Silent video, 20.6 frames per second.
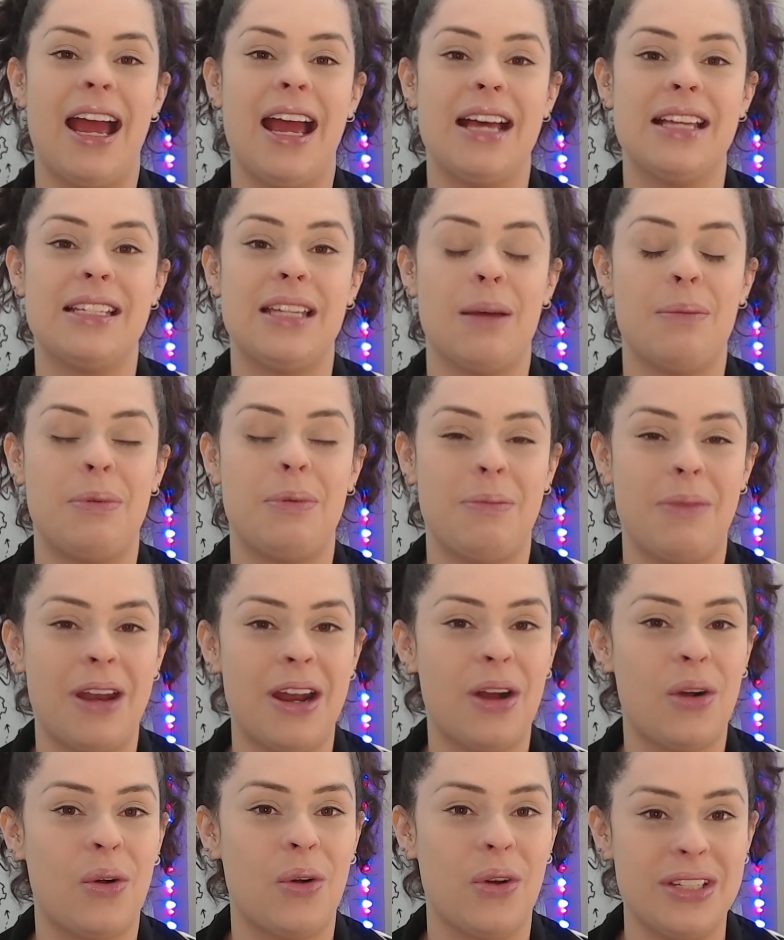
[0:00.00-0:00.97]
Essa é a
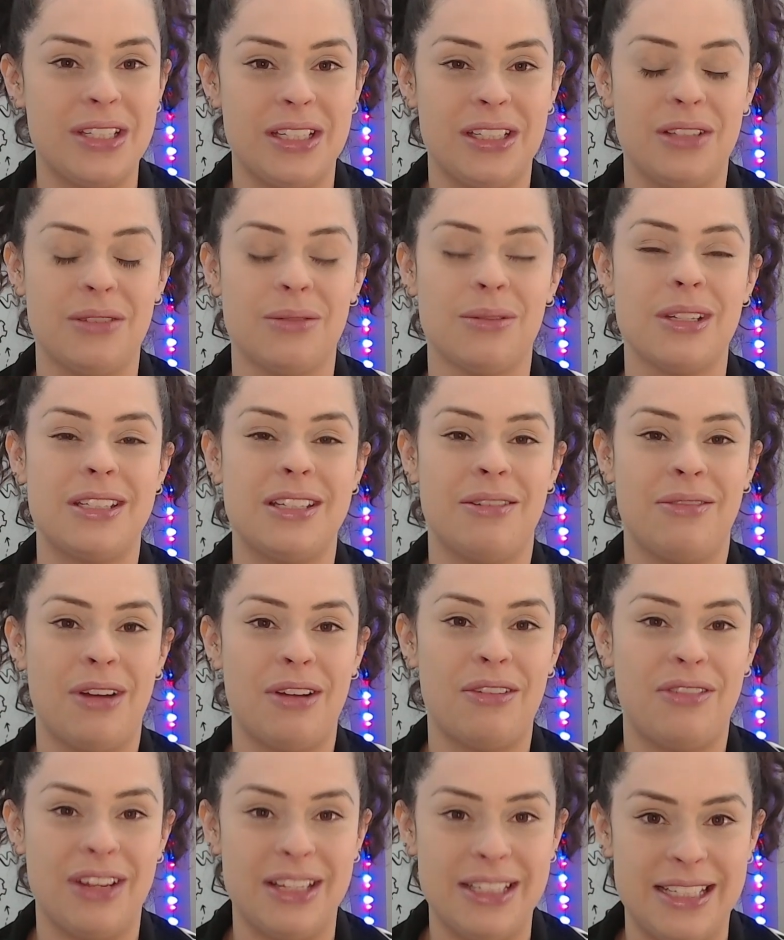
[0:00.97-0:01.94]
primeira coisa que você
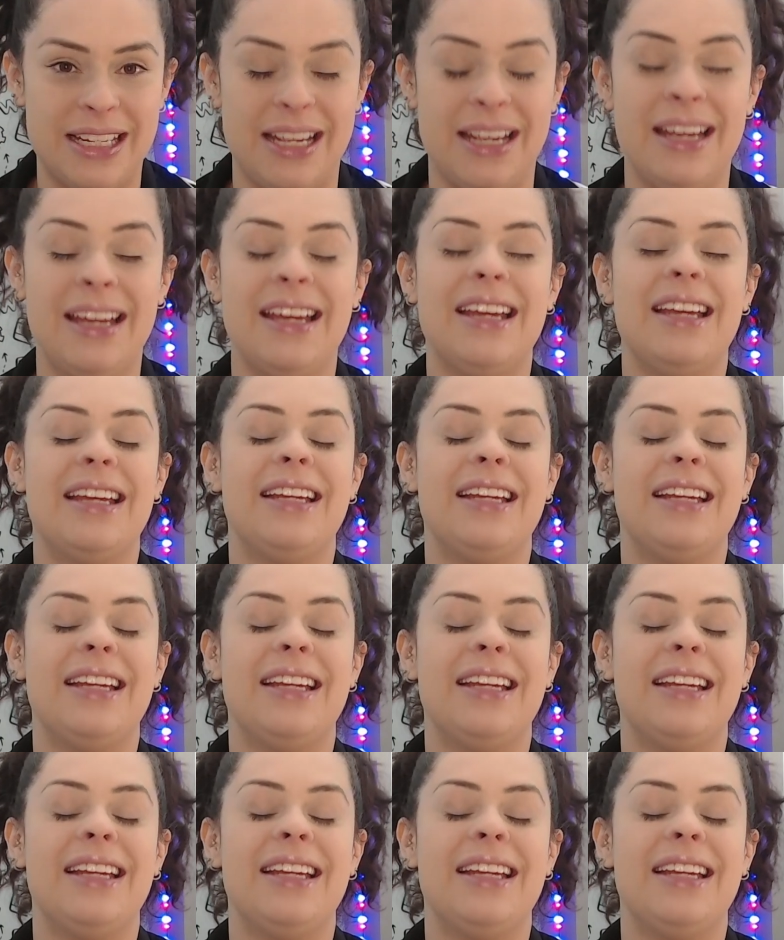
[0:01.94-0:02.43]
vai fazer.